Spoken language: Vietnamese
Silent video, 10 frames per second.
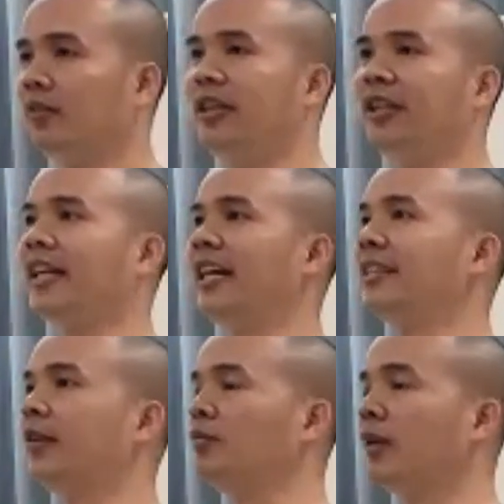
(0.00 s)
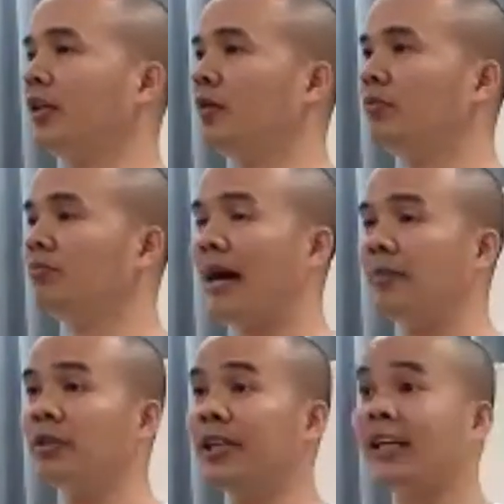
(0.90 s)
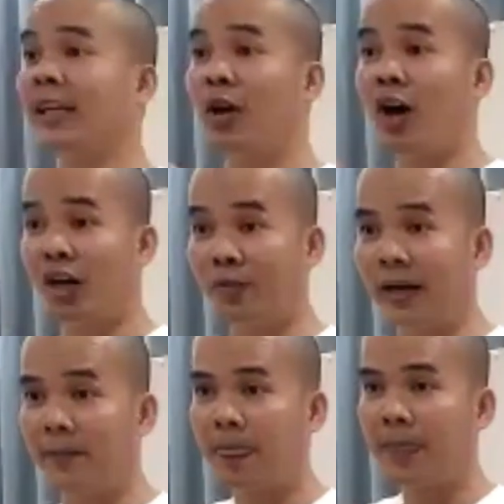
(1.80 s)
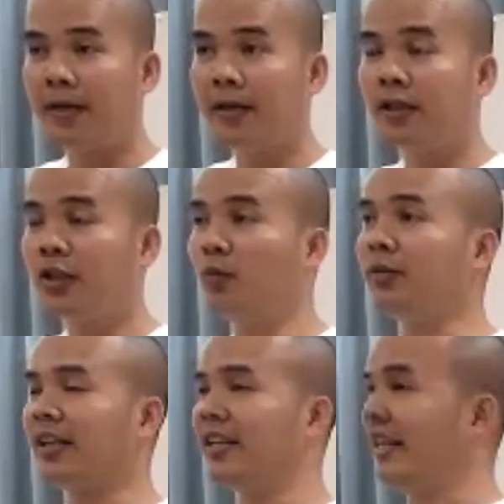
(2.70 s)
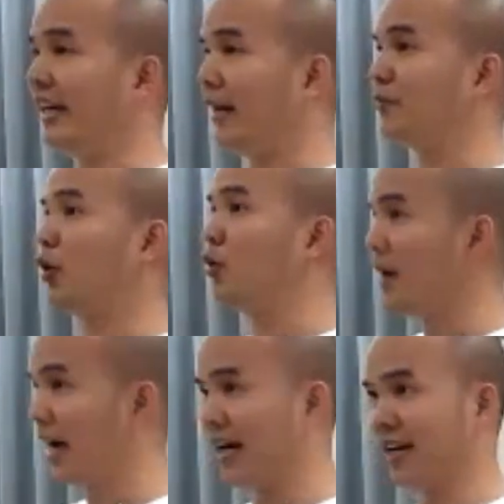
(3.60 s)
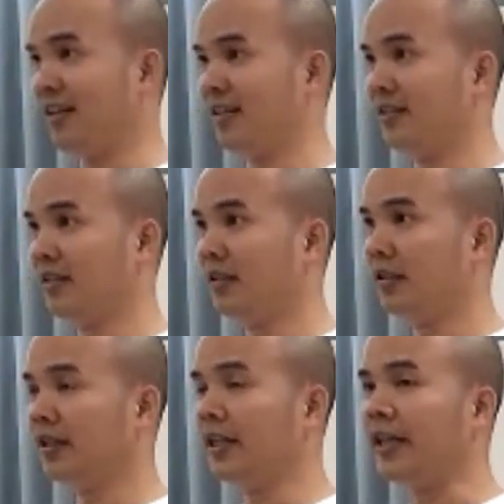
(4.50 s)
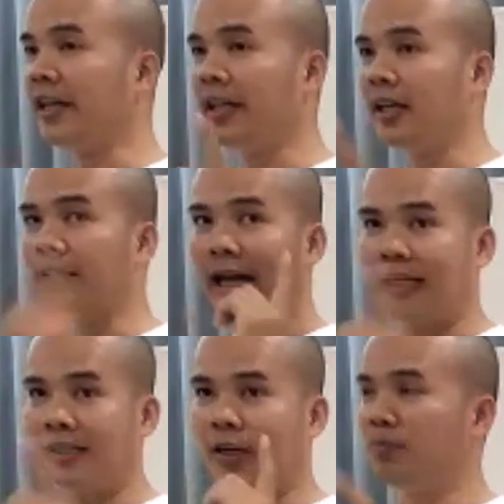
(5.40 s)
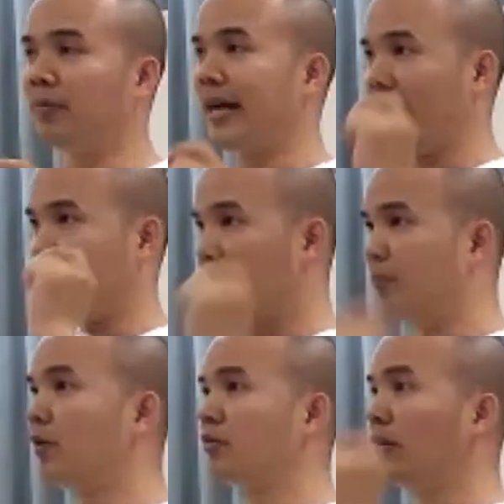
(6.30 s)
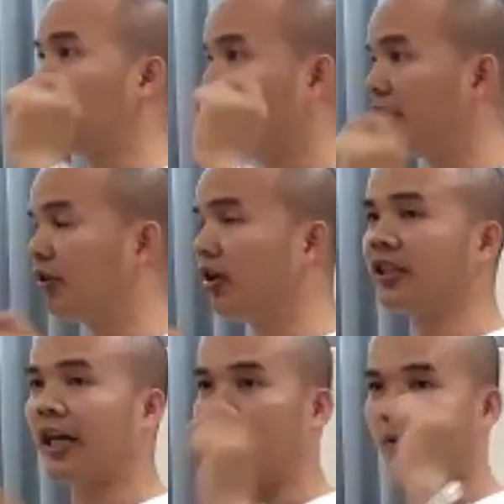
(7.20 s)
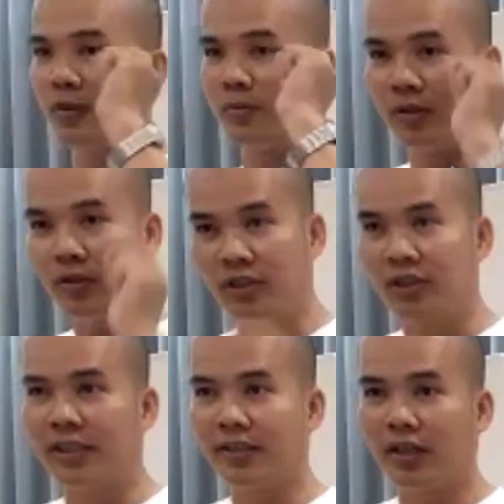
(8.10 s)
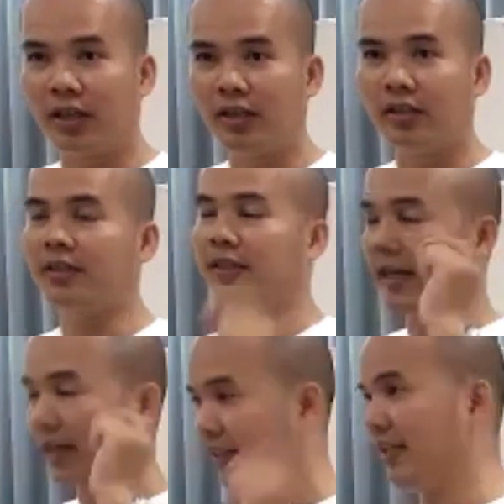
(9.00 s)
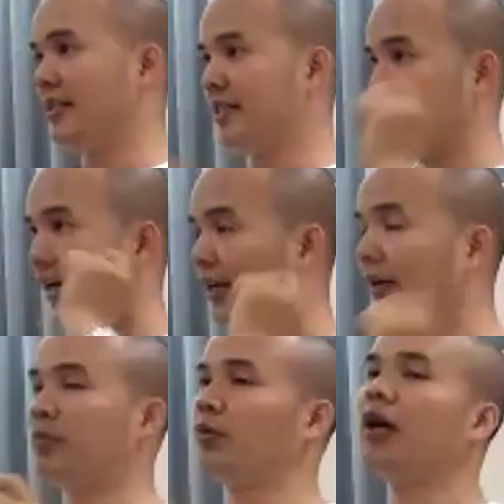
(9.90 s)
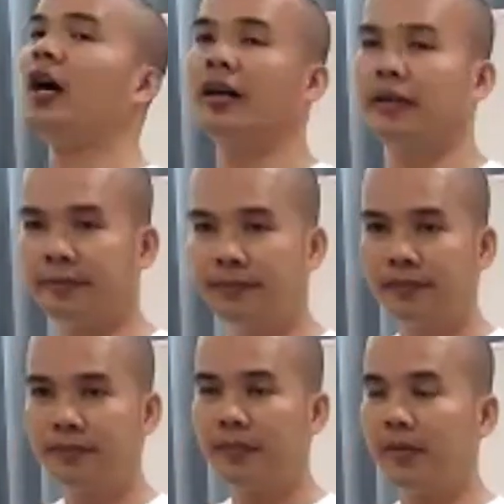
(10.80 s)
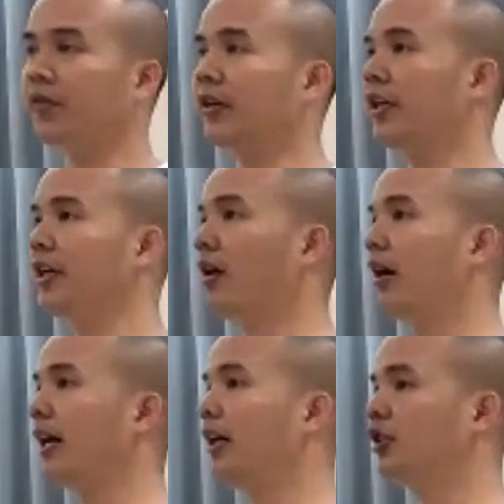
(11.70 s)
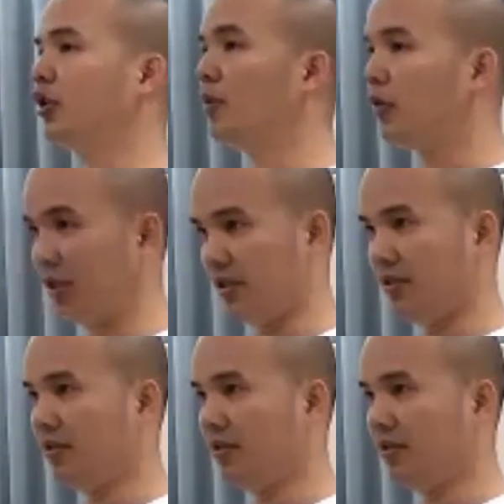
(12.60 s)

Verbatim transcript: vậy thì tại sao chúng ta không bám sát theo họ đúng không ạ chúng ta kinh doanh này làm chủ mà các chị hãy nhớ thành công mà đặt vào một con người nào đó theo một đối tượng nào đó các anh chị sẽ gặp rủi ro vì khi họ hắt hơi sổ mũi